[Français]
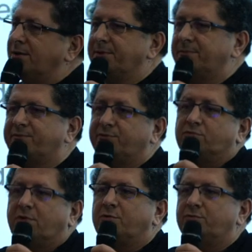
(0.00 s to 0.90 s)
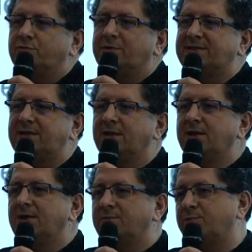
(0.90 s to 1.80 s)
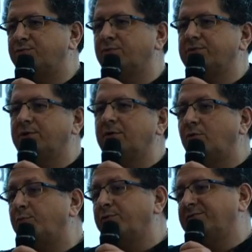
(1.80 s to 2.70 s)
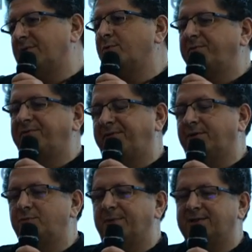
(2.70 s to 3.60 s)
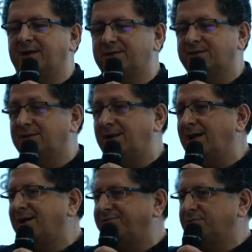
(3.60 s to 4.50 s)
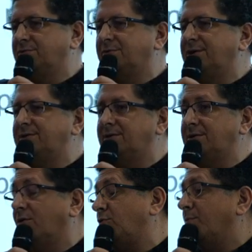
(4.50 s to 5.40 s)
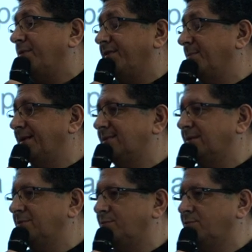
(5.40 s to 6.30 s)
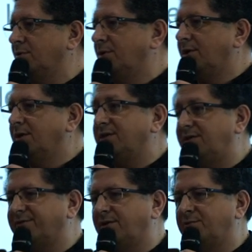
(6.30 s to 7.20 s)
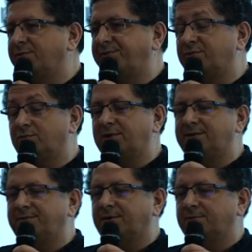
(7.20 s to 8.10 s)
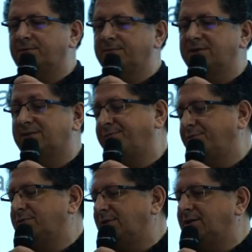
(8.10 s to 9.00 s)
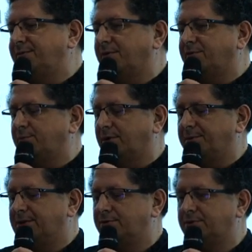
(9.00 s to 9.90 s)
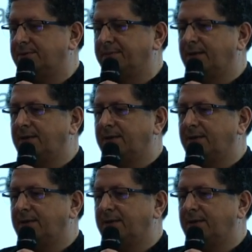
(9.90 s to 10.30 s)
quand même, faut que ce soit connu du SI, mais pour autant, on peut vraiment faire du partage et c'est la fonctionnalité, alors qu'on ne pensait pas à ça au début, qui vraiment fait toute la différence. Et ça fait aussi la différence pour la pédagogie.